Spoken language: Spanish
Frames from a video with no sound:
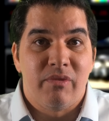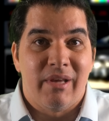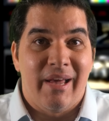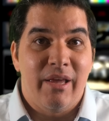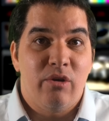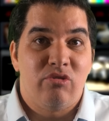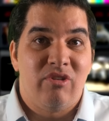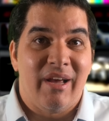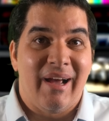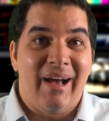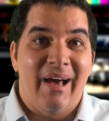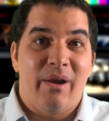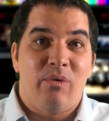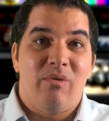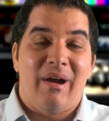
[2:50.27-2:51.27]
ellos
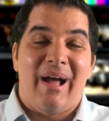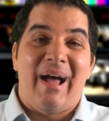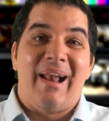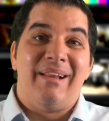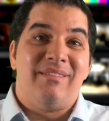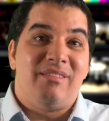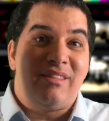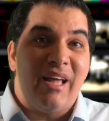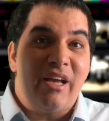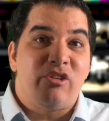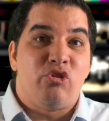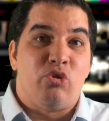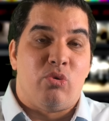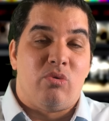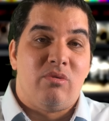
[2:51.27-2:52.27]
llegaron al
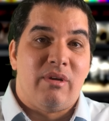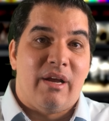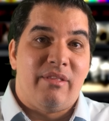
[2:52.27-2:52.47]
techo,